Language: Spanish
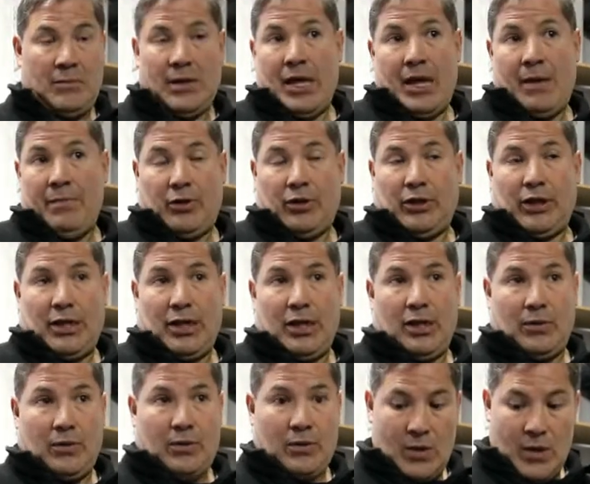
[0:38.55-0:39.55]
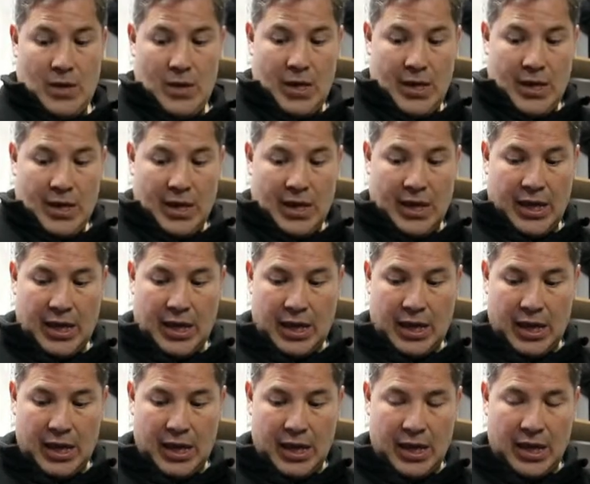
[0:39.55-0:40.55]
Quedan protegidos.
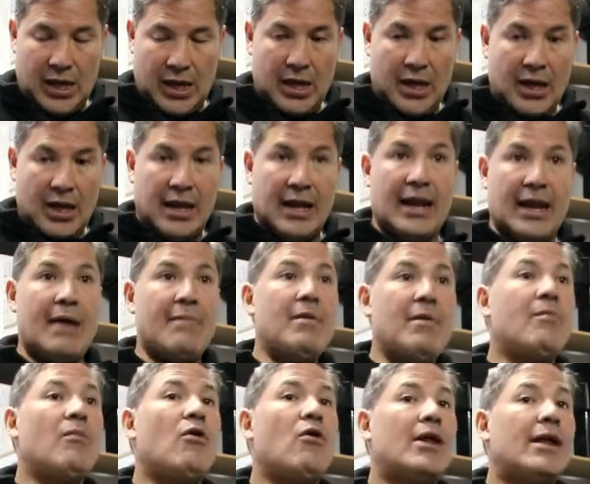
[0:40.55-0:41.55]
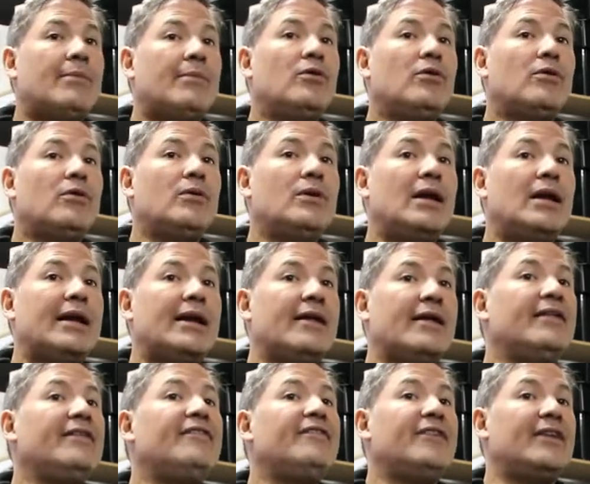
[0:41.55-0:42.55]
Eh, la memoria muscular
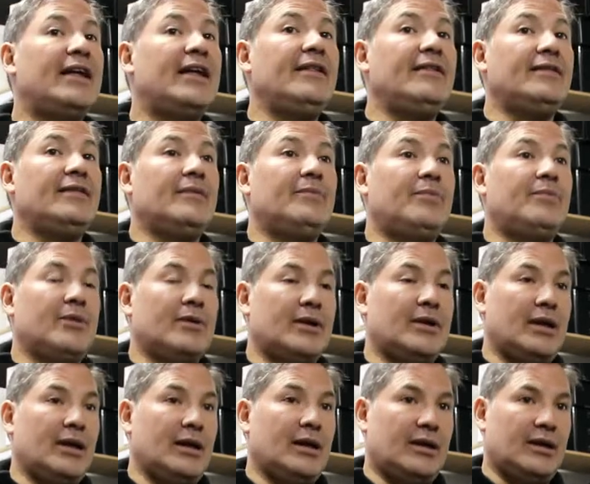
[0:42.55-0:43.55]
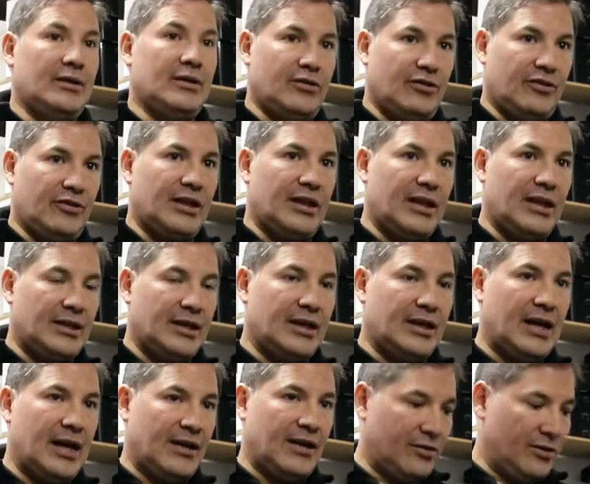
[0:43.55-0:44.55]
es diferente porque entonces en
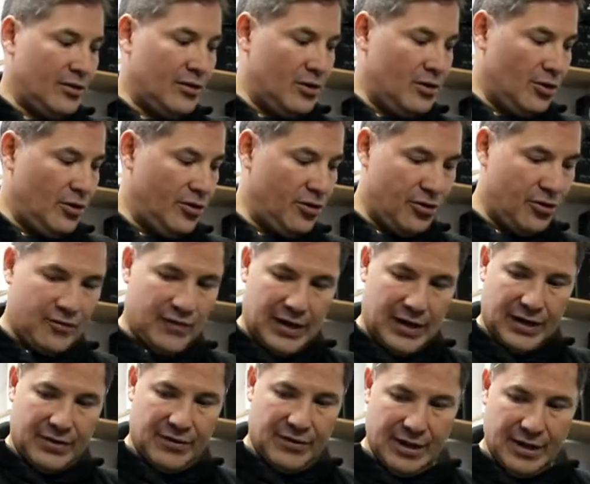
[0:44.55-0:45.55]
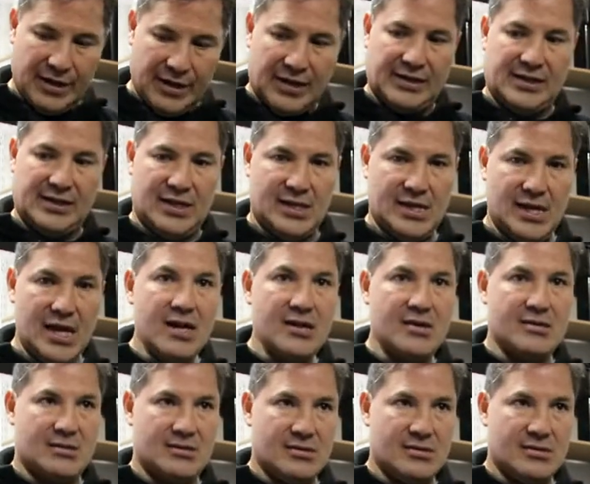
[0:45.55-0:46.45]
este caso los dos van a abrir hacia allá.